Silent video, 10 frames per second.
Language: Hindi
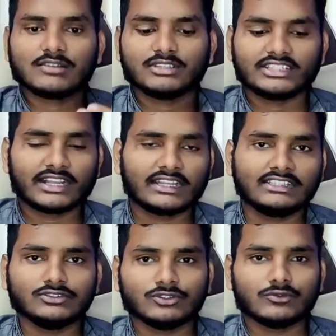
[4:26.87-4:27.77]
मिल जाएगा
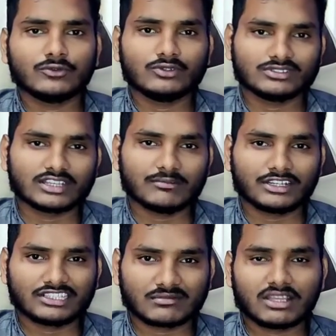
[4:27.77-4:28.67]
इन दोनों फोन से
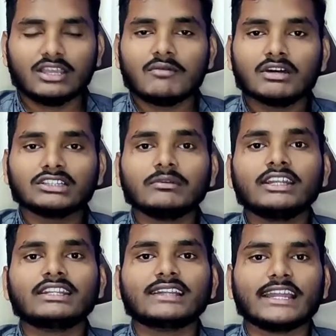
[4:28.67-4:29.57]
कंपेरिजन में मतलब
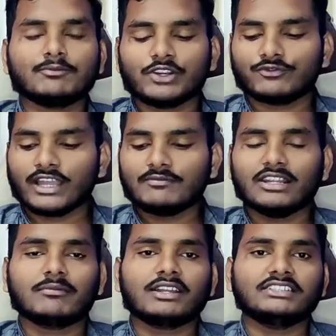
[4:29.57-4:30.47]
89.5
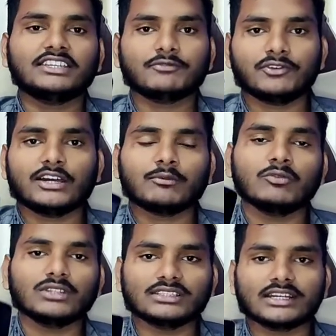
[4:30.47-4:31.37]
ग्राम का ये फोन आपको
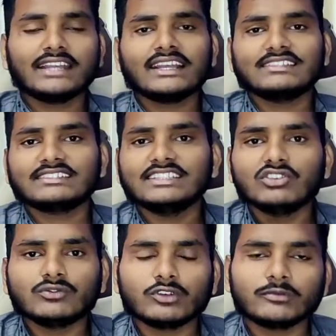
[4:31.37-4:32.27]
मिलता है इस
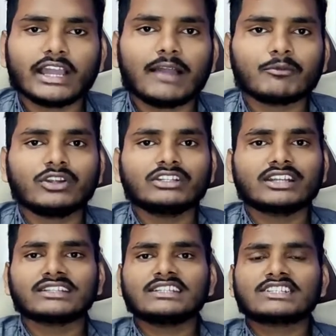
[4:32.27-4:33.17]
तीनों ही फोन में आपको इंटरनल